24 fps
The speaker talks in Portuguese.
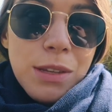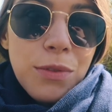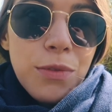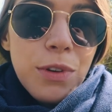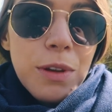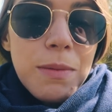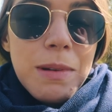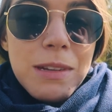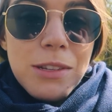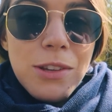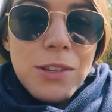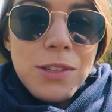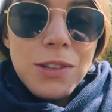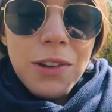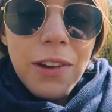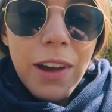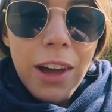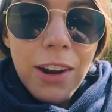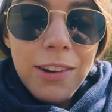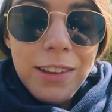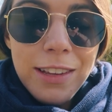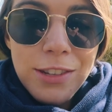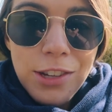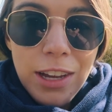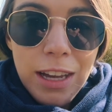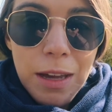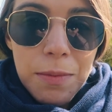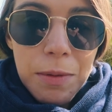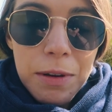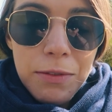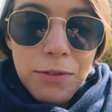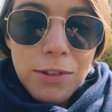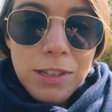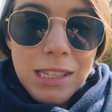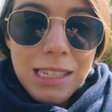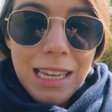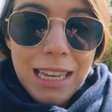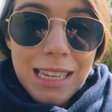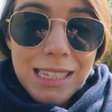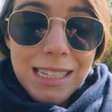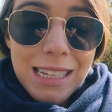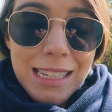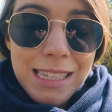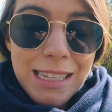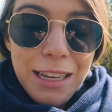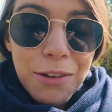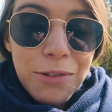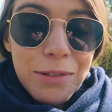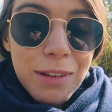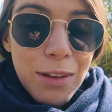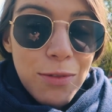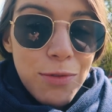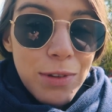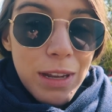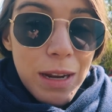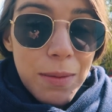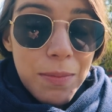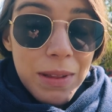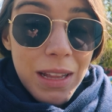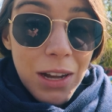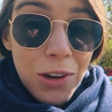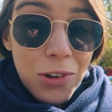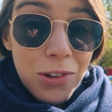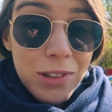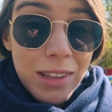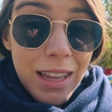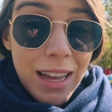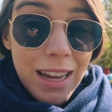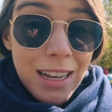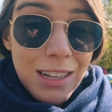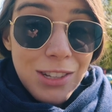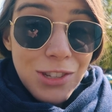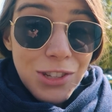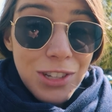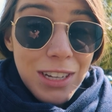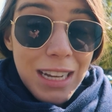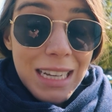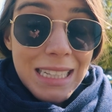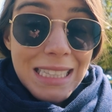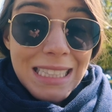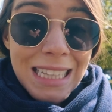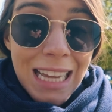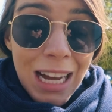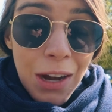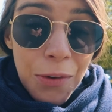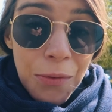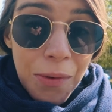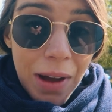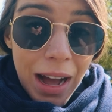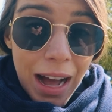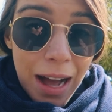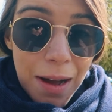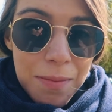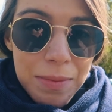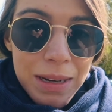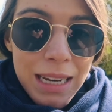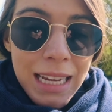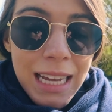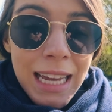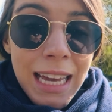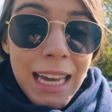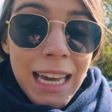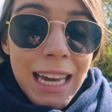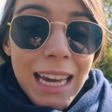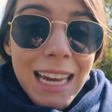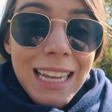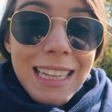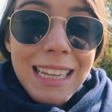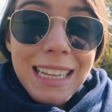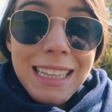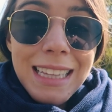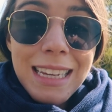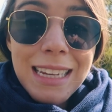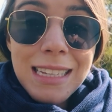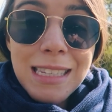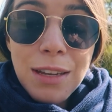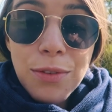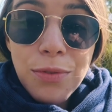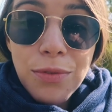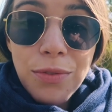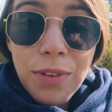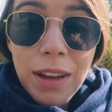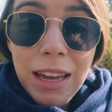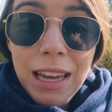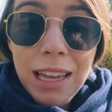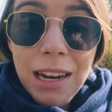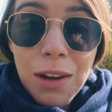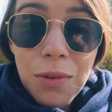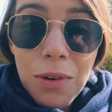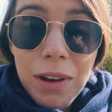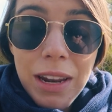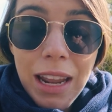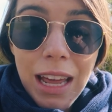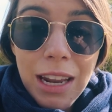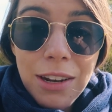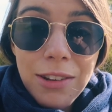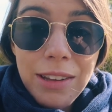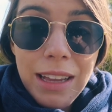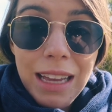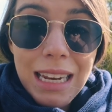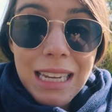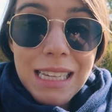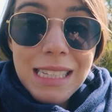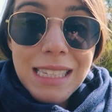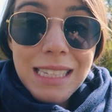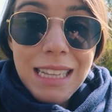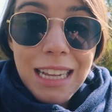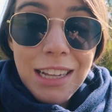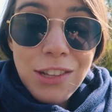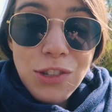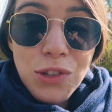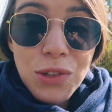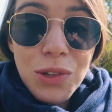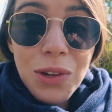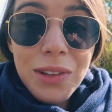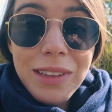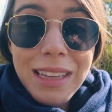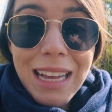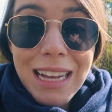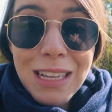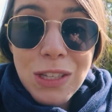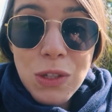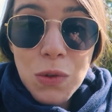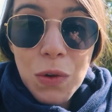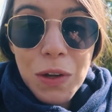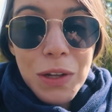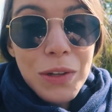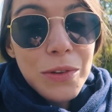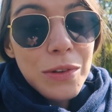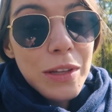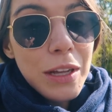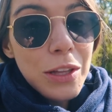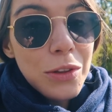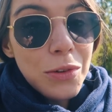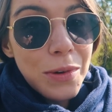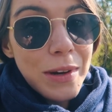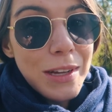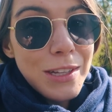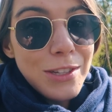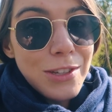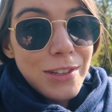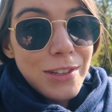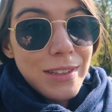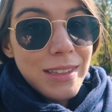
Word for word: informações que eu quero deixar aqui para vocês. Na segunda-feira a Pinacoteca Antiga não abre e na terça-feira o horário dela é estendido até as 8 da noite.